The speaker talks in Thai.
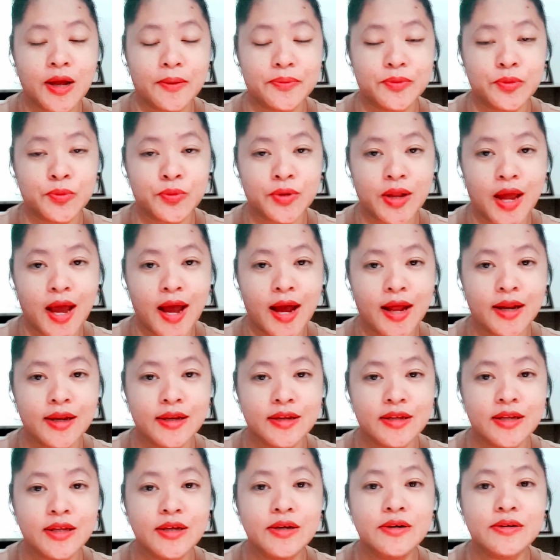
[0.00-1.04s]
บทุกท่าน
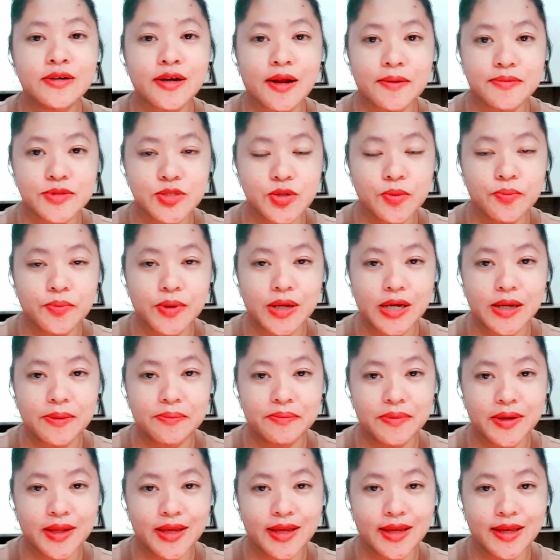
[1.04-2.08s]
ที่รับชมคลิป
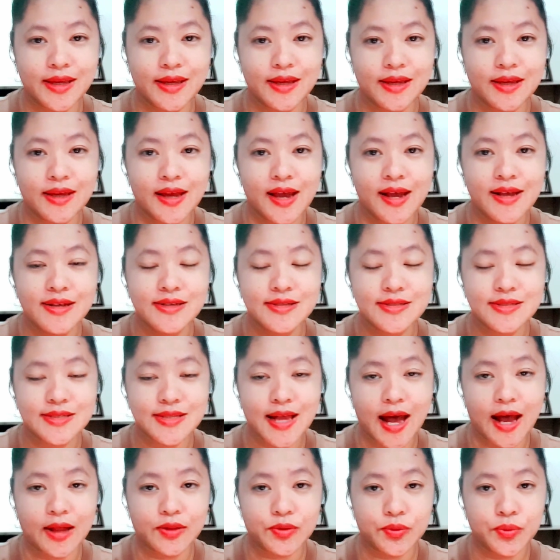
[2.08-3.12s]
นี้ สา
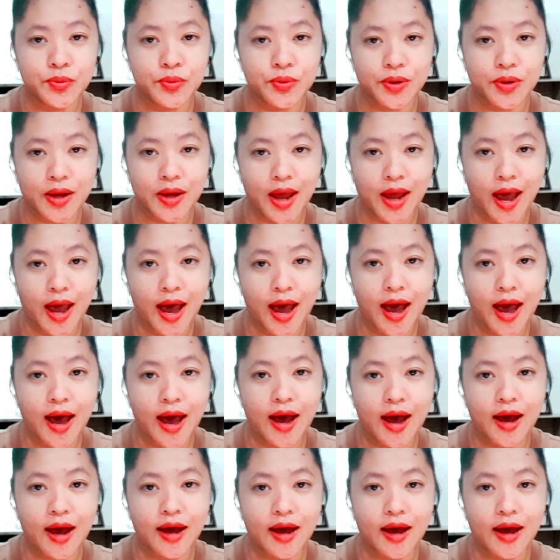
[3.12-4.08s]
ธุค่ะ